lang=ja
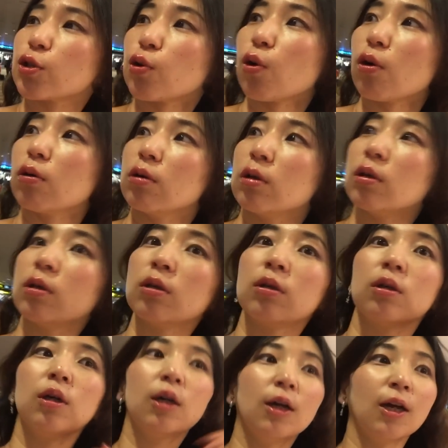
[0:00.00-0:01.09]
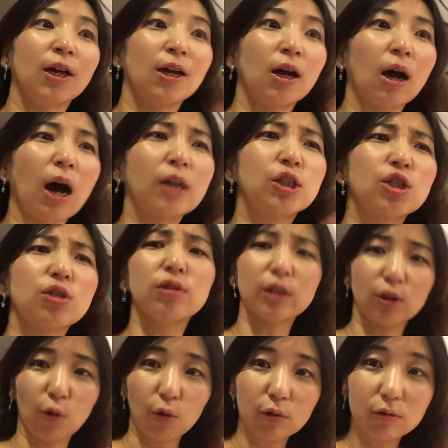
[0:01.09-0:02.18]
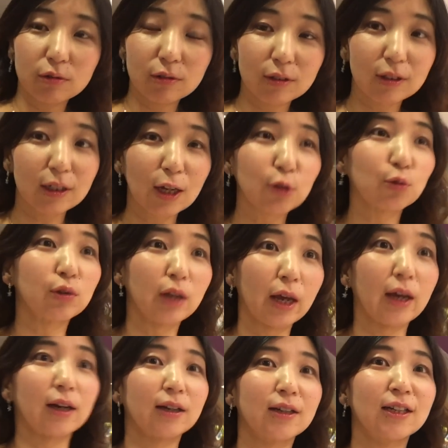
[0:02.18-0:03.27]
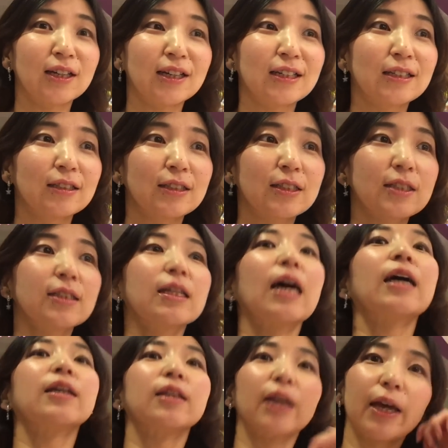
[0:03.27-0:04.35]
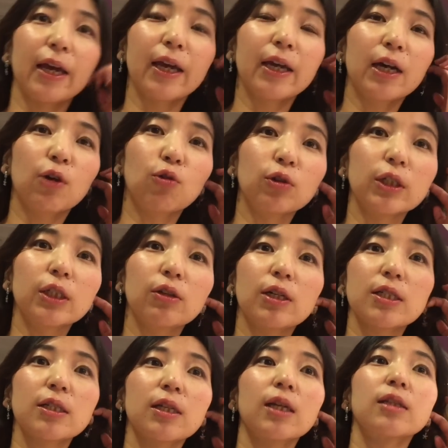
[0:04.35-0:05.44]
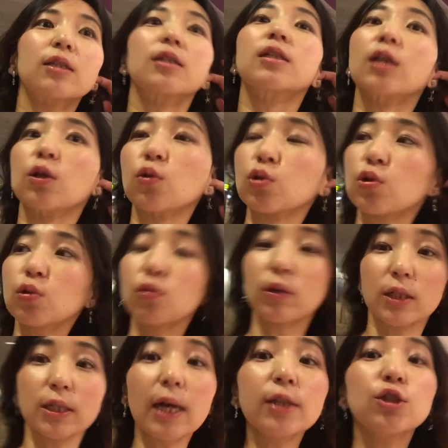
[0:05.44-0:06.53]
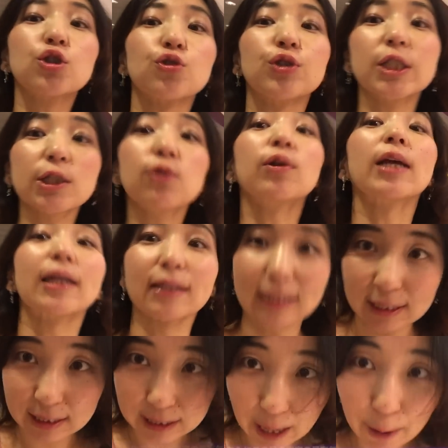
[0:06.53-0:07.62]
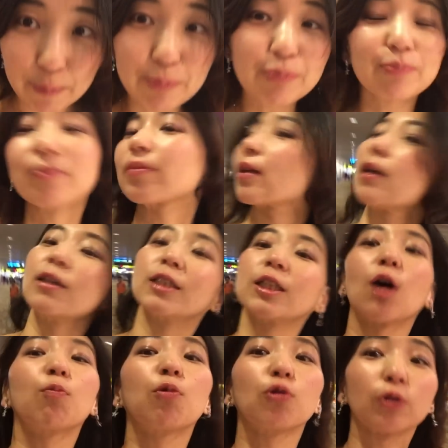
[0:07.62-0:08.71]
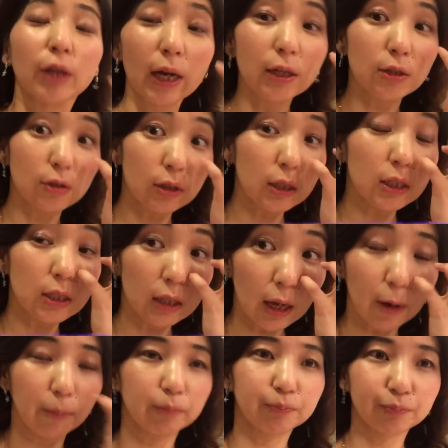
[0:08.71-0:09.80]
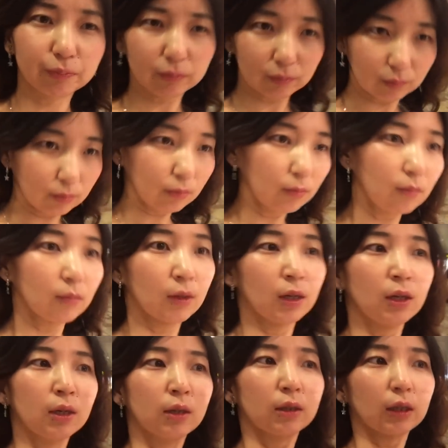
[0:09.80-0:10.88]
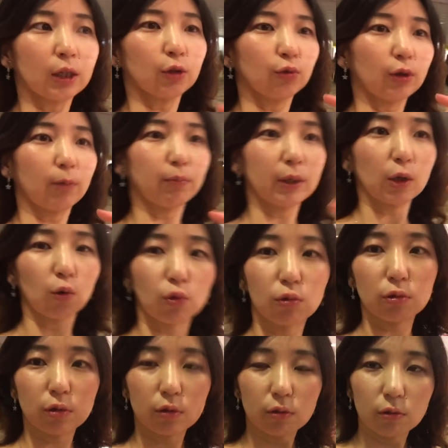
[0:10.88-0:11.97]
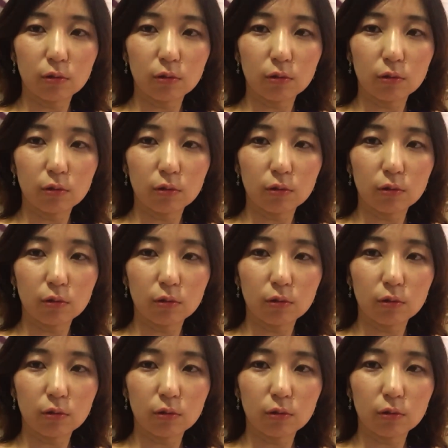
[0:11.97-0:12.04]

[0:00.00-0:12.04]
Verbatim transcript: すよ暑いのあのね室内でエアコン効いてるはずなんですけど外が31度なんですってシンガポールね暑いですねだけどやっぱりこう